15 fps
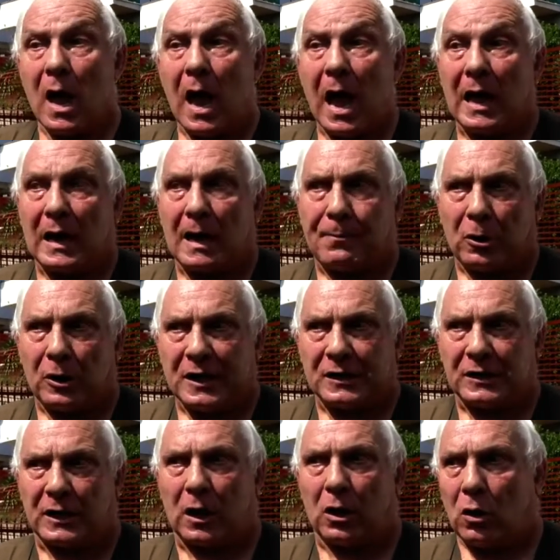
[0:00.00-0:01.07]
alla
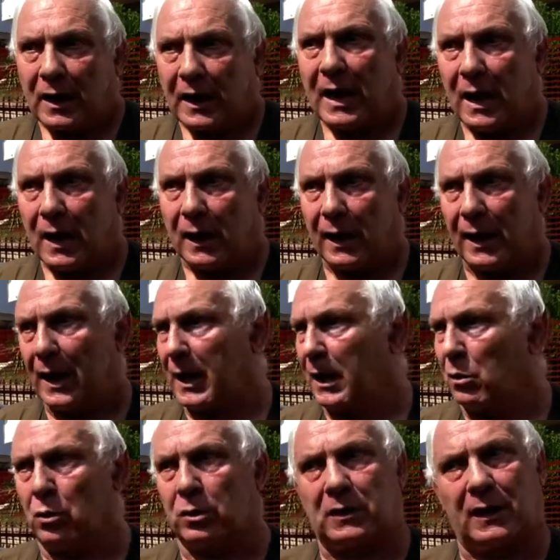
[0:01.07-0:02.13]
politica locale. È
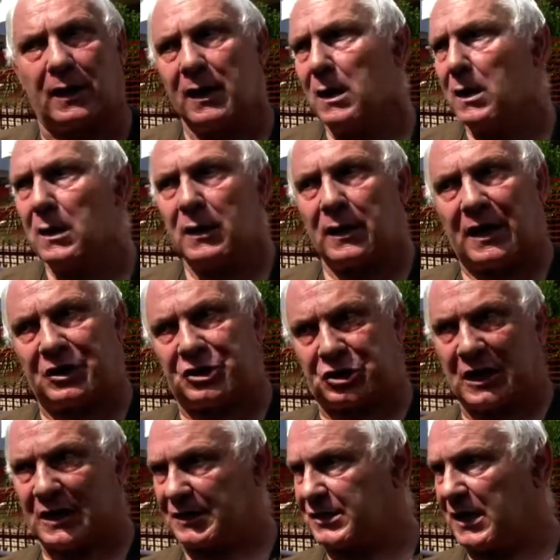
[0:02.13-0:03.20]
inutile che
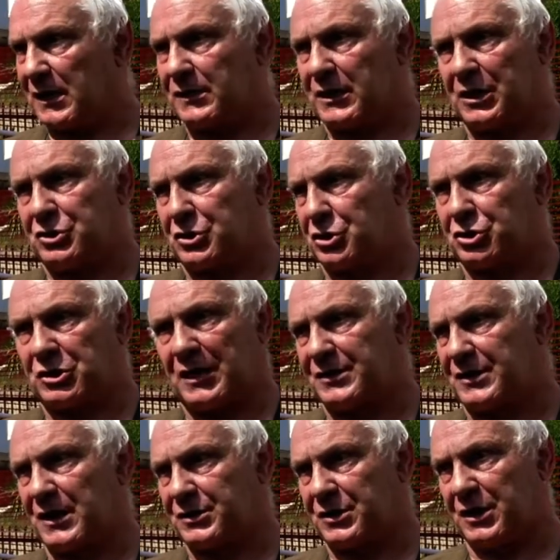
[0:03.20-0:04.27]
sterza a destra e sterza a